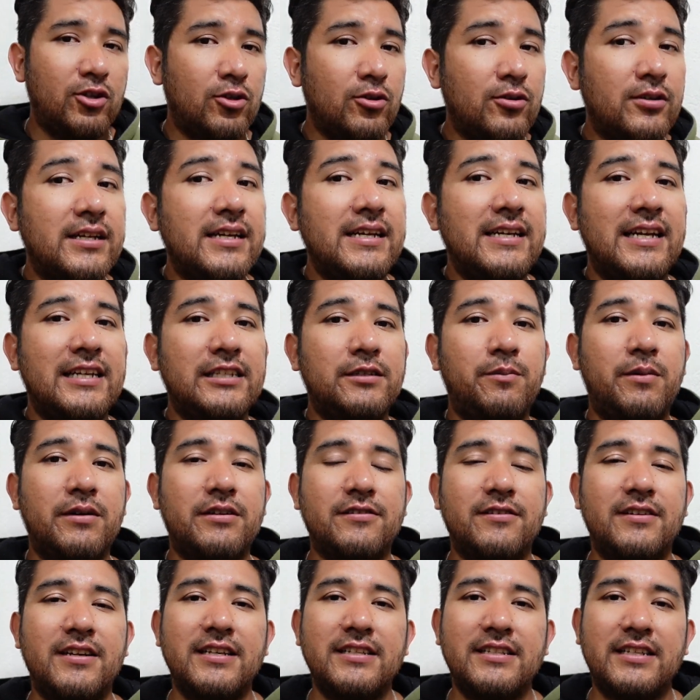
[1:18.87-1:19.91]
todas las
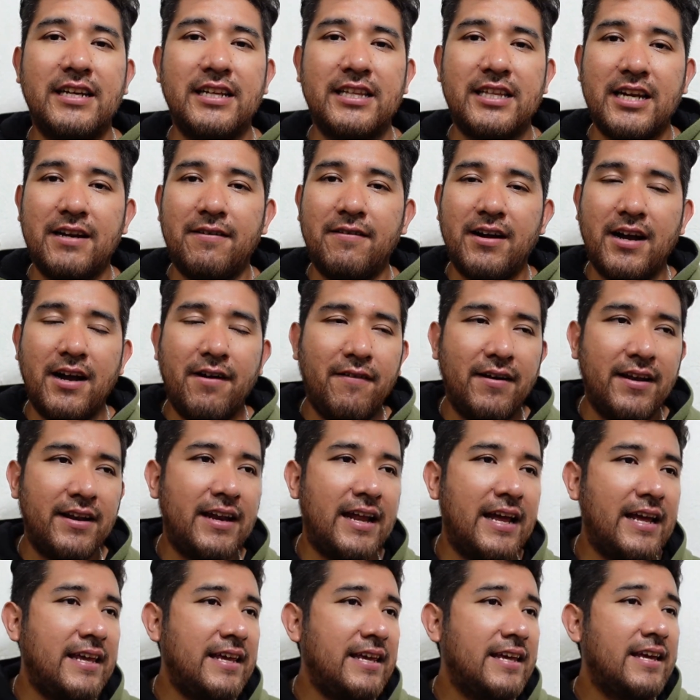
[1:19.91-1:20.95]
personas que
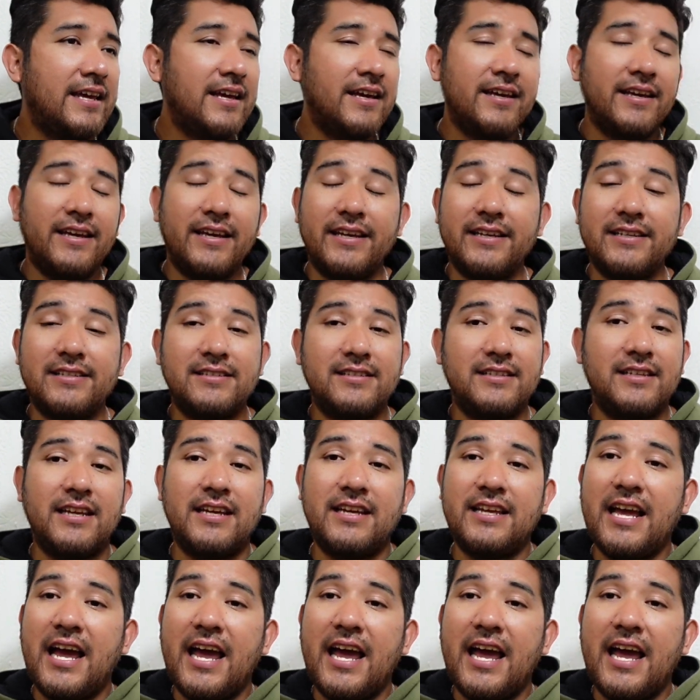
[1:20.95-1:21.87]
trabajaban ahí este,